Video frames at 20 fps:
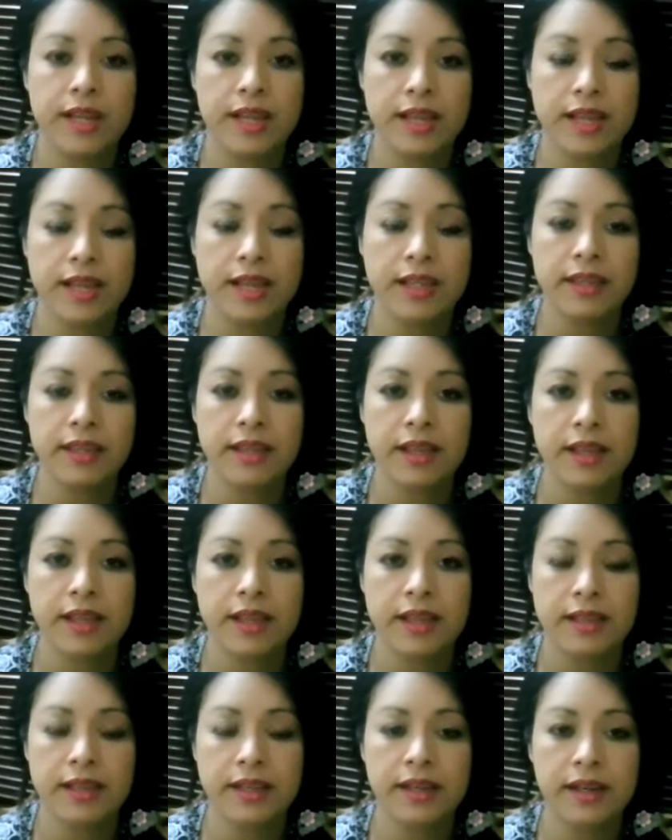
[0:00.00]
nuestra
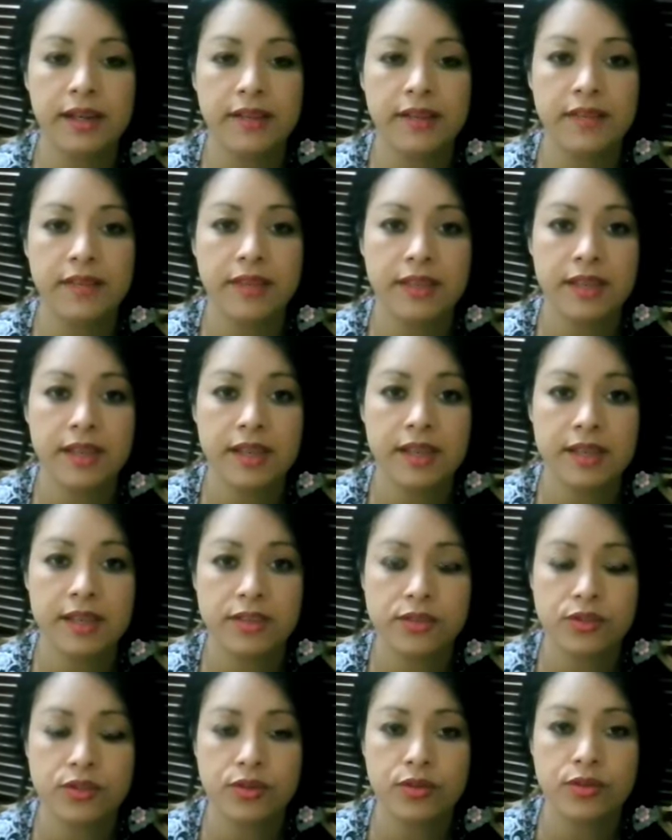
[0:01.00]
agenda de
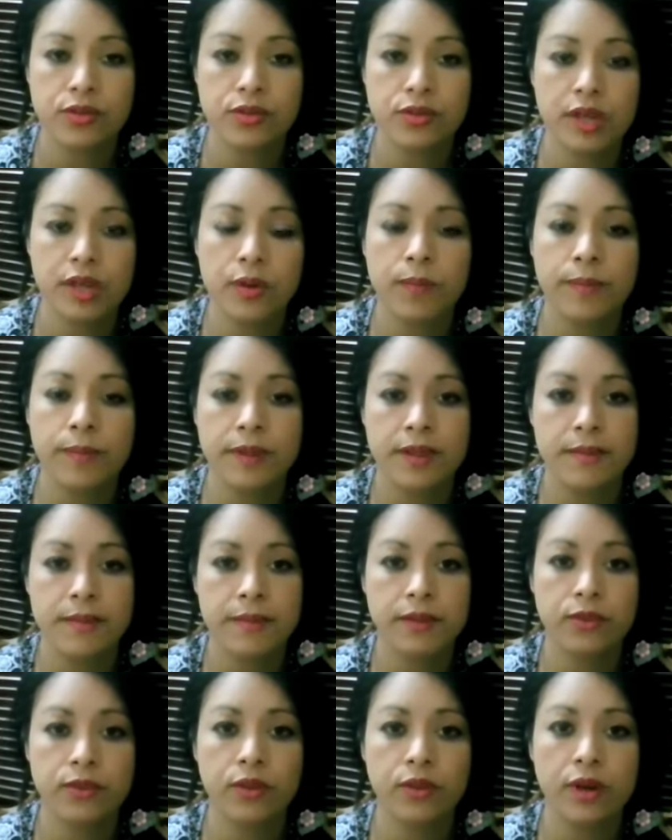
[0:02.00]
reivindicación, de
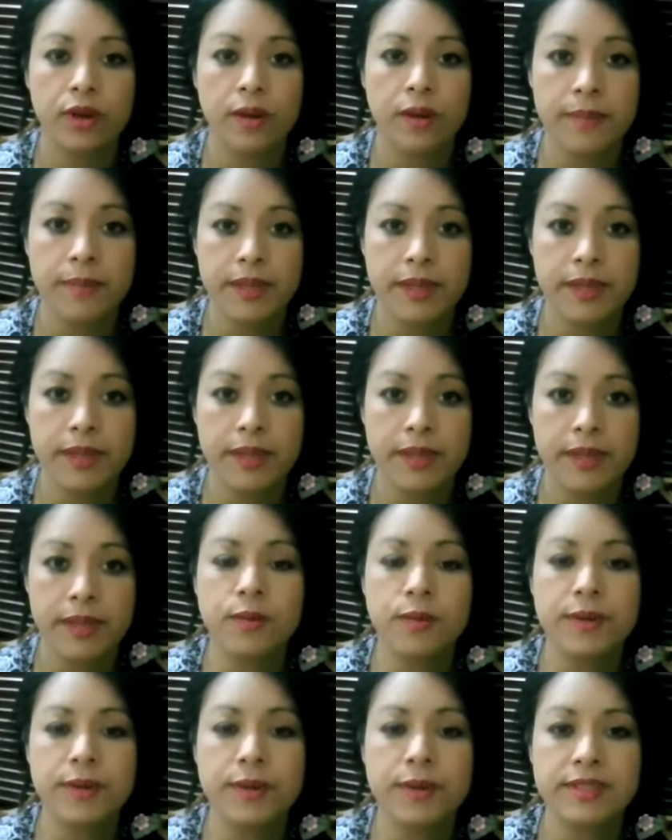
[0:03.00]
acompañamiento a las
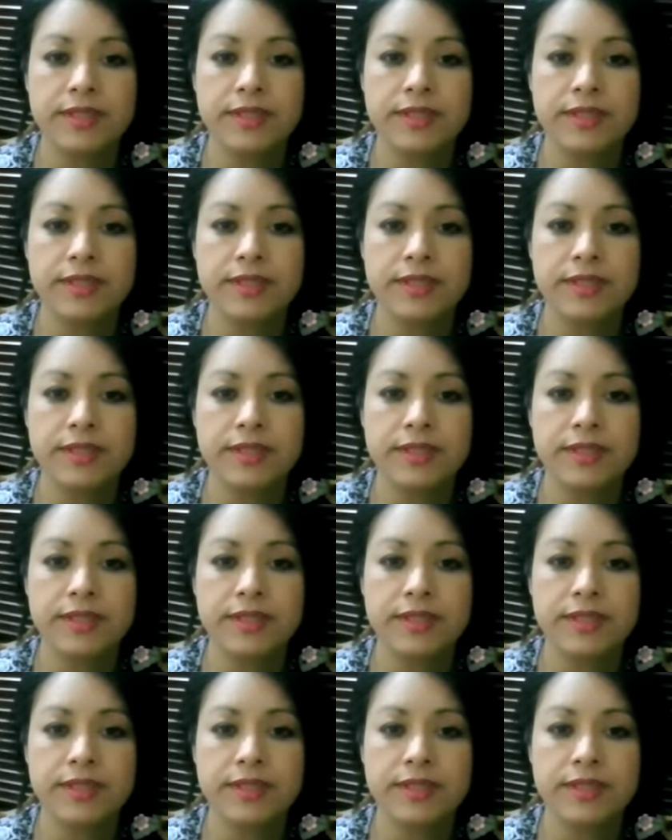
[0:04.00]
víctimas,